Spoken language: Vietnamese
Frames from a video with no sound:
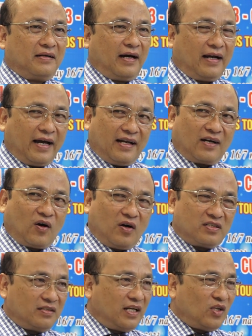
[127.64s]
ở đây là có
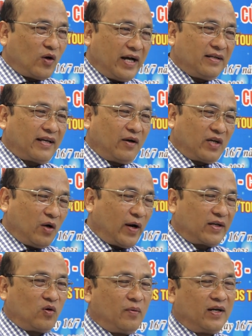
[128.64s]
sự tính toán theo kế
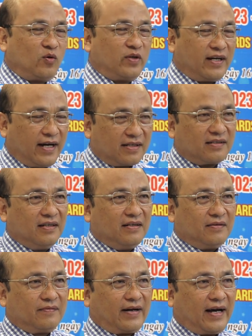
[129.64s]
hoạch của ban tổ chức hết,
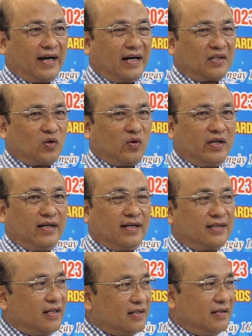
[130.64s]
và tôi
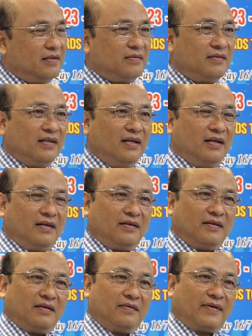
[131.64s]
tin tưởng
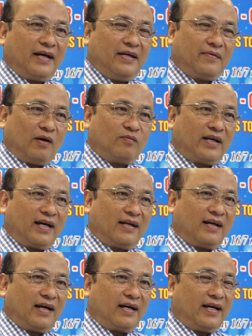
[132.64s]
và hy vọng rằng
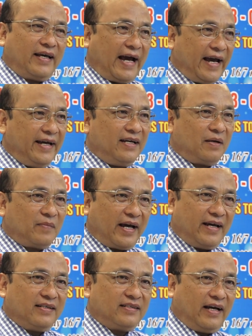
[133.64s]
là cái giải năm
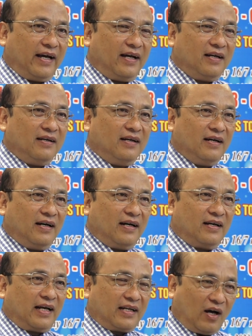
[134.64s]
nay sẽ
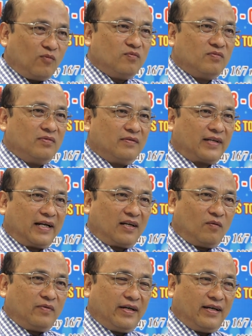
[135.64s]
thành
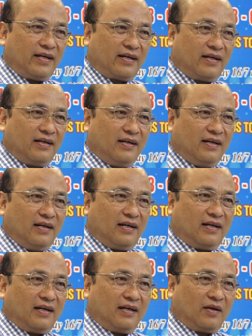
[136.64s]
công với
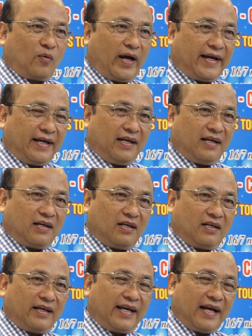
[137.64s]
ngoài
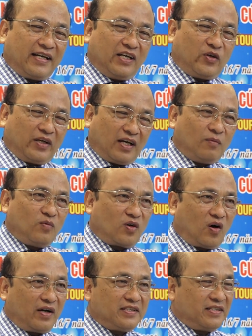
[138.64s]
cái giá trị truyền thống mà
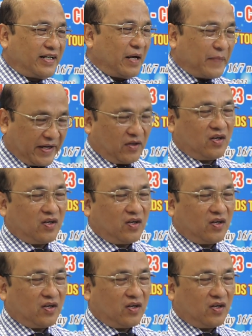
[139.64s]
còn cái sự khác biệt